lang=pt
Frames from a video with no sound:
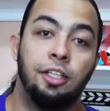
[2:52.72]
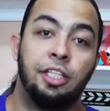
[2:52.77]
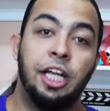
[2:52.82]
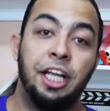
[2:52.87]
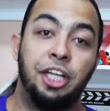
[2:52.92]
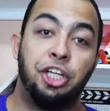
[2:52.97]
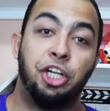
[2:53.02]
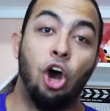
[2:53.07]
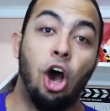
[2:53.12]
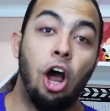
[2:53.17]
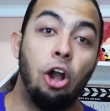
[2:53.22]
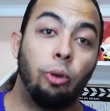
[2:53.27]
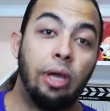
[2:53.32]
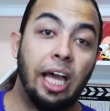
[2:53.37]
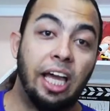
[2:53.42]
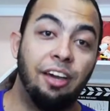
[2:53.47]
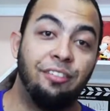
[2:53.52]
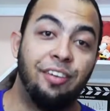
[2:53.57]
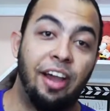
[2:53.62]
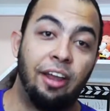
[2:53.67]
Gente, olha o que,
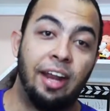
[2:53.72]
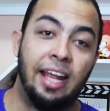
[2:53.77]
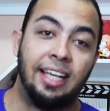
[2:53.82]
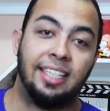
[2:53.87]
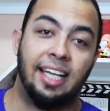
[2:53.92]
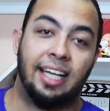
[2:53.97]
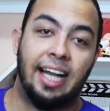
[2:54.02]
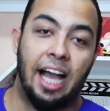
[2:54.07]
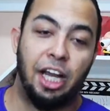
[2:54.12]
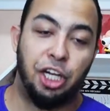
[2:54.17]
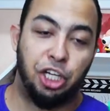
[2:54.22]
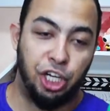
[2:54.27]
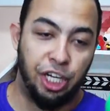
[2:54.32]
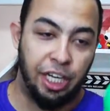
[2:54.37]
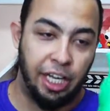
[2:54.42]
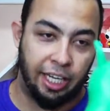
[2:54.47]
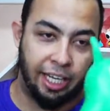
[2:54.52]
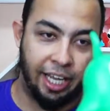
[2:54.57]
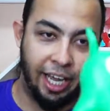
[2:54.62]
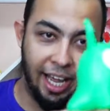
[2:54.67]
que veio nessa
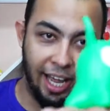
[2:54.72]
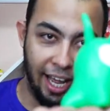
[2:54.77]
caixinha aqui.